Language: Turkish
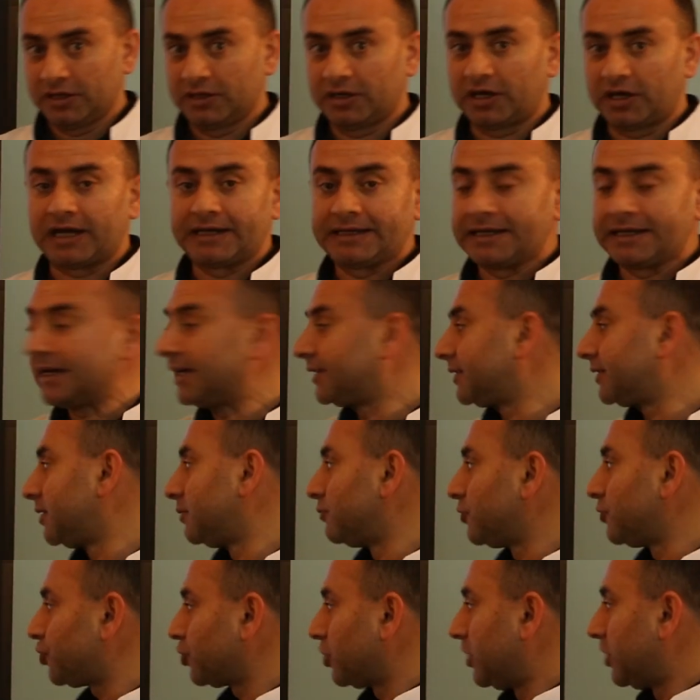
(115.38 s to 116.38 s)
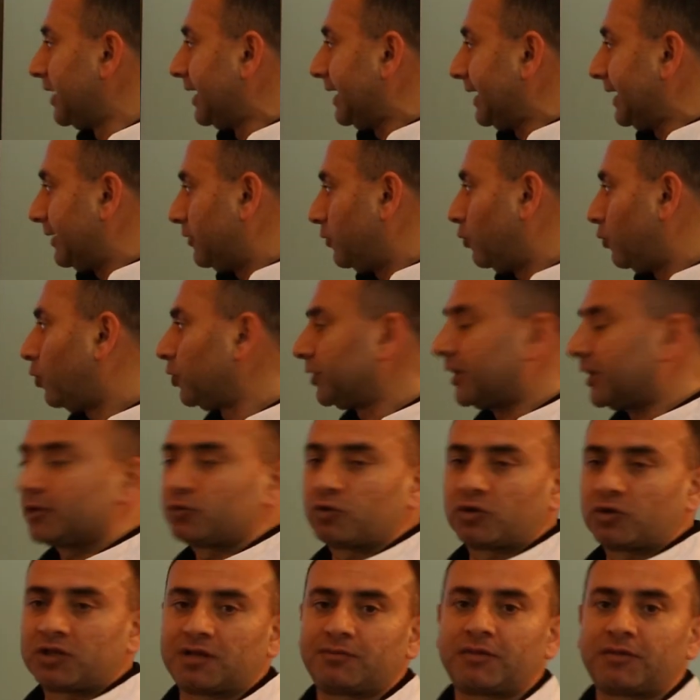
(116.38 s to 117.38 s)
haline getirilmiş. O
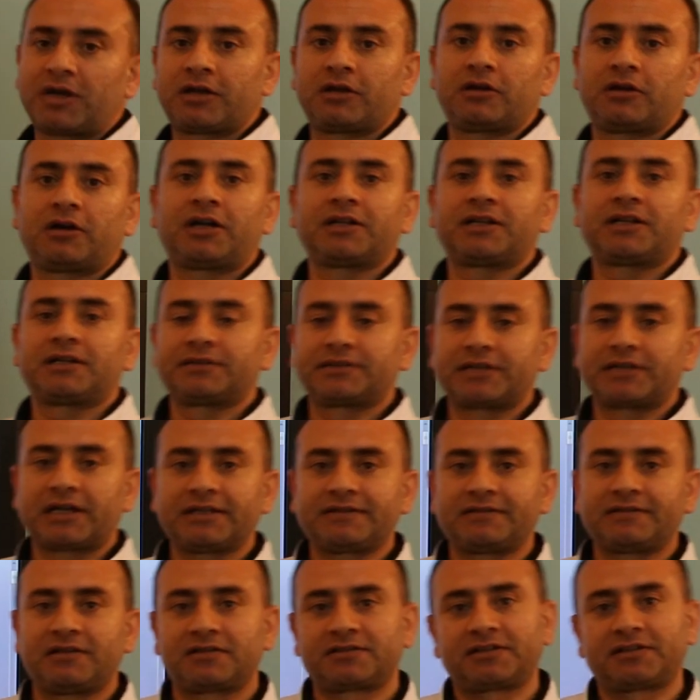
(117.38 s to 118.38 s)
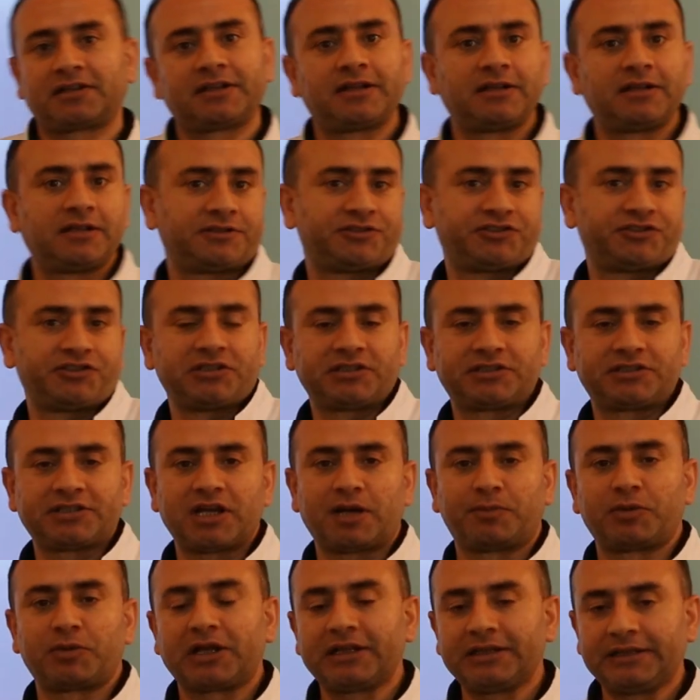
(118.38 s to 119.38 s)
da donanma alanında tersanecilikte
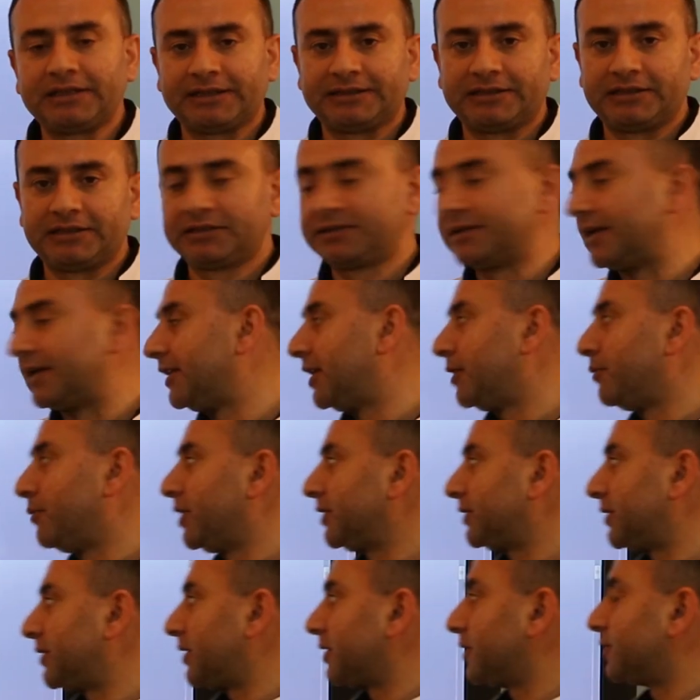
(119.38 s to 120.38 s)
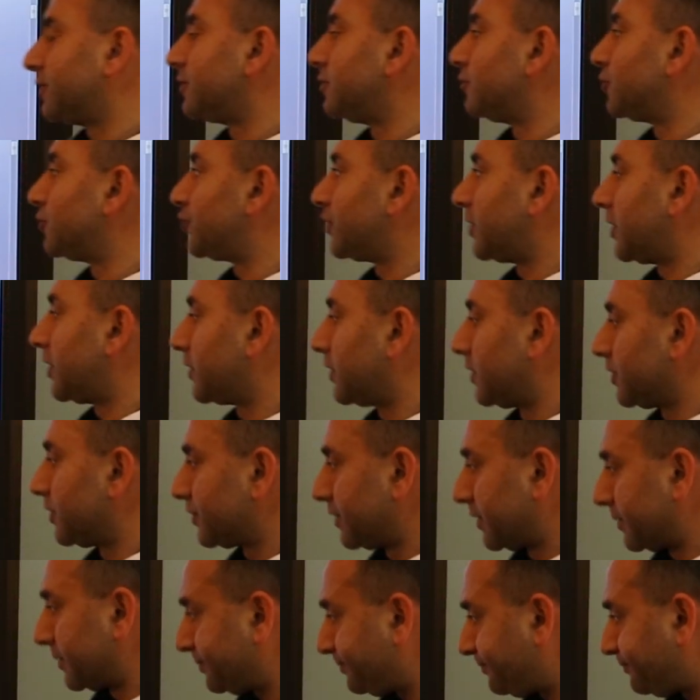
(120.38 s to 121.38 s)
yapılan yeniliklerle meydana getirilmiştir
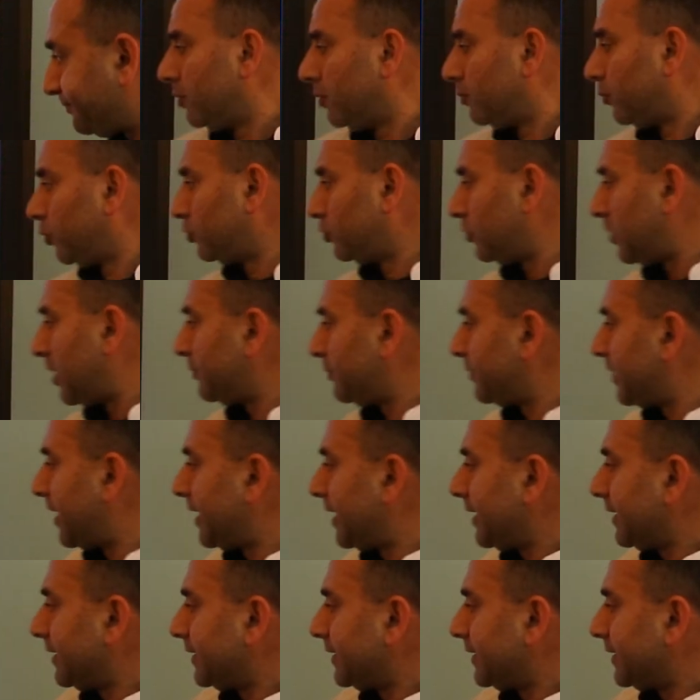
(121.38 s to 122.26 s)
arkadaşlar. Bu dönemde